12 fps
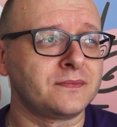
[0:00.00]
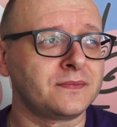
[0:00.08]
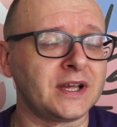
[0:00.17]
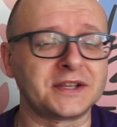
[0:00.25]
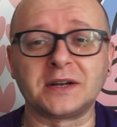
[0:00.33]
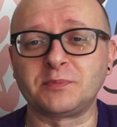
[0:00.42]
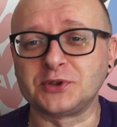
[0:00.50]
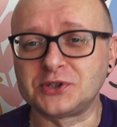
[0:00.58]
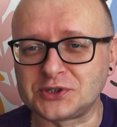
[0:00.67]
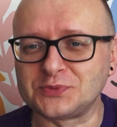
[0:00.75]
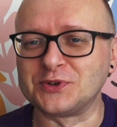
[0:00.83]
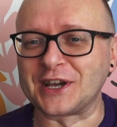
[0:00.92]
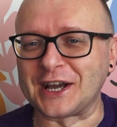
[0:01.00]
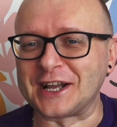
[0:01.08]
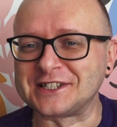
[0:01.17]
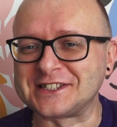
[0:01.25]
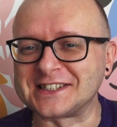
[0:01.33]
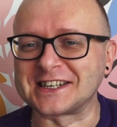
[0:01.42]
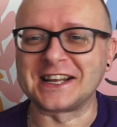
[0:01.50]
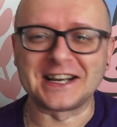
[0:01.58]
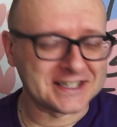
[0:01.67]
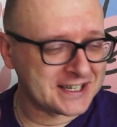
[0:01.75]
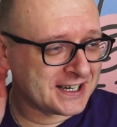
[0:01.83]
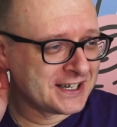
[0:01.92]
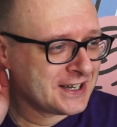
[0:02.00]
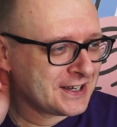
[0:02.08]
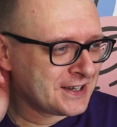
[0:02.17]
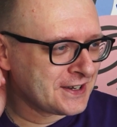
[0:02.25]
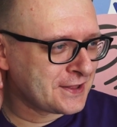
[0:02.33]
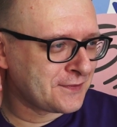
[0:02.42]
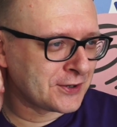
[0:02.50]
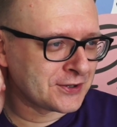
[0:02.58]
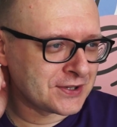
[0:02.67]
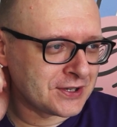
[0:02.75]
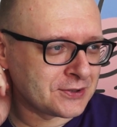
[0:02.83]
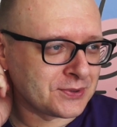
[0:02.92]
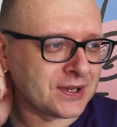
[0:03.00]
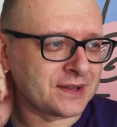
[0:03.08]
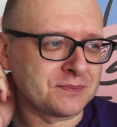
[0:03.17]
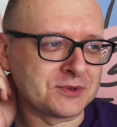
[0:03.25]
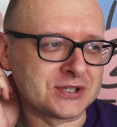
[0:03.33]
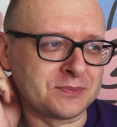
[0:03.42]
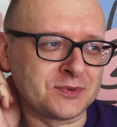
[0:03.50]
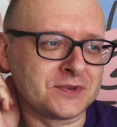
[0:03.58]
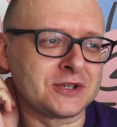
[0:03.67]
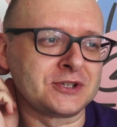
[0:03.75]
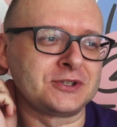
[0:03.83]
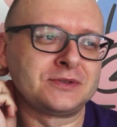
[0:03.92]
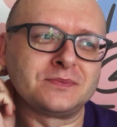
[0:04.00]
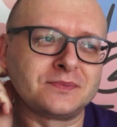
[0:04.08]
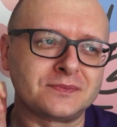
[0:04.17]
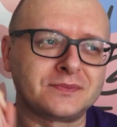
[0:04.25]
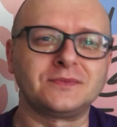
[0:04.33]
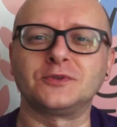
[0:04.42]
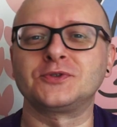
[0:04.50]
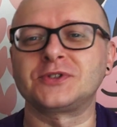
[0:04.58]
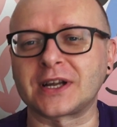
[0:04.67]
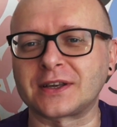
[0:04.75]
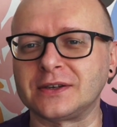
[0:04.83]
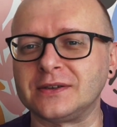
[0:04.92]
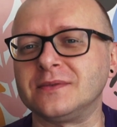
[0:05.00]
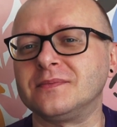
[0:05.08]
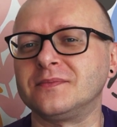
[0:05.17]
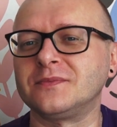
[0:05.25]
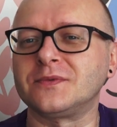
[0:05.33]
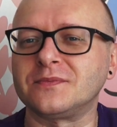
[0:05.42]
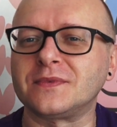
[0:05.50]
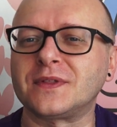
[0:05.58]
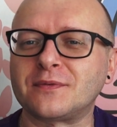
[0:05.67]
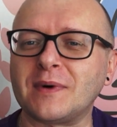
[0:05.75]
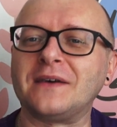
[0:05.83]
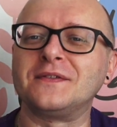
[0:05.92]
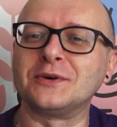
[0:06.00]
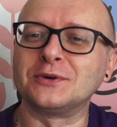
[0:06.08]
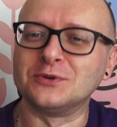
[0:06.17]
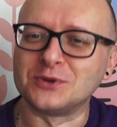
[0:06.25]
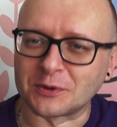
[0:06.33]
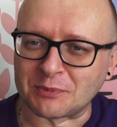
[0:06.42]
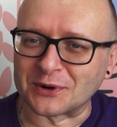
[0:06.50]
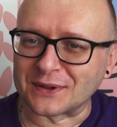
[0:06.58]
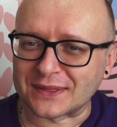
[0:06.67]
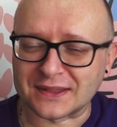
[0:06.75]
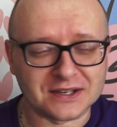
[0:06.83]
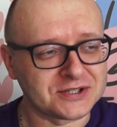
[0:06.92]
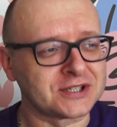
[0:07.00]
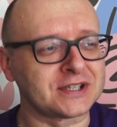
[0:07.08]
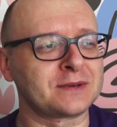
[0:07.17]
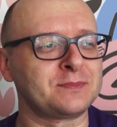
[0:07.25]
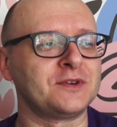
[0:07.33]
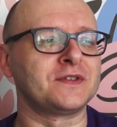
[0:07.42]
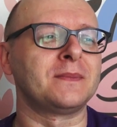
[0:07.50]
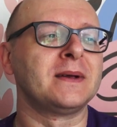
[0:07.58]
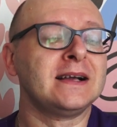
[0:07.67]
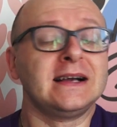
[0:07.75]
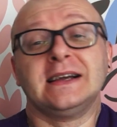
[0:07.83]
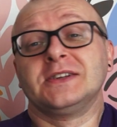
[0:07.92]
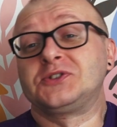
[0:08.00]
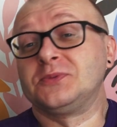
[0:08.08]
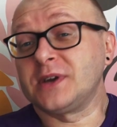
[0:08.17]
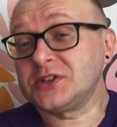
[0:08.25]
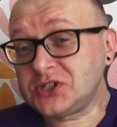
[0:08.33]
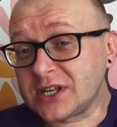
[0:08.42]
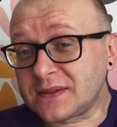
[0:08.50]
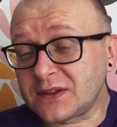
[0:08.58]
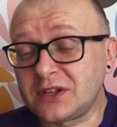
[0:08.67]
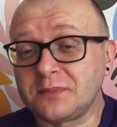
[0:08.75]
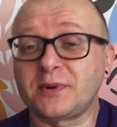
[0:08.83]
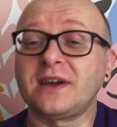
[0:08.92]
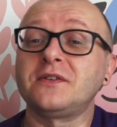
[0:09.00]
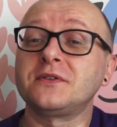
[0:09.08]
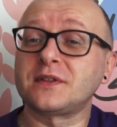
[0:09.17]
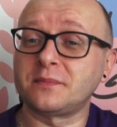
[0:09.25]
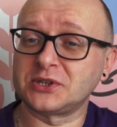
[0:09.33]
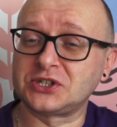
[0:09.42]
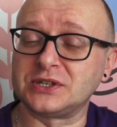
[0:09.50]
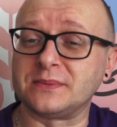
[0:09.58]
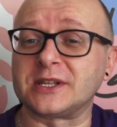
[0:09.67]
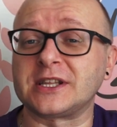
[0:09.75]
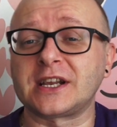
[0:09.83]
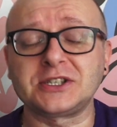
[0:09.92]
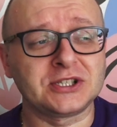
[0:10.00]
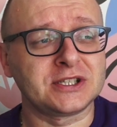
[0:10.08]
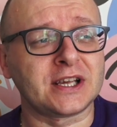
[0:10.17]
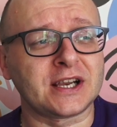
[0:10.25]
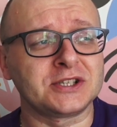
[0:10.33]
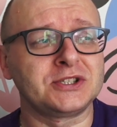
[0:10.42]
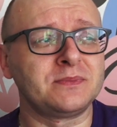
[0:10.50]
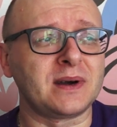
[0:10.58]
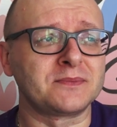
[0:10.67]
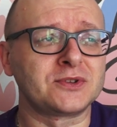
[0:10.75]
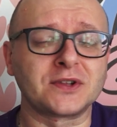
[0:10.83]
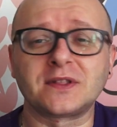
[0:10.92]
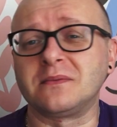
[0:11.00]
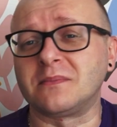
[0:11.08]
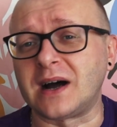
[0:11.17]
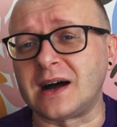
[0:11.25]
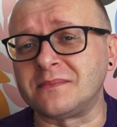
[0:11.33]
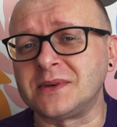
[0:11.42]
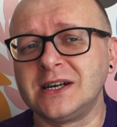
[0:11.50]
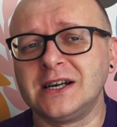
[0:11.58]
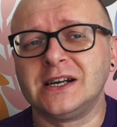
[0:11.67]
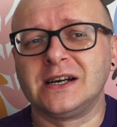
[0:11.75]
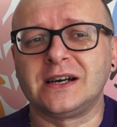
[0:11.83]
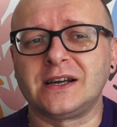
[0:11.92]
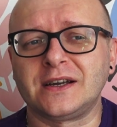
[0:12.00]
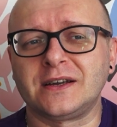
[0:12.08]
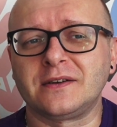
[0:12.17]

e, nadal podtrzymuje chęć nagrania e, zwrotki, który jest, można powiedzieć, już taki sławy ogólnopolskiej, że tak powiem. Czy jeszcze jacyś się pojawią, zobaczymy. Na razie, na razie mam to, co mam. E,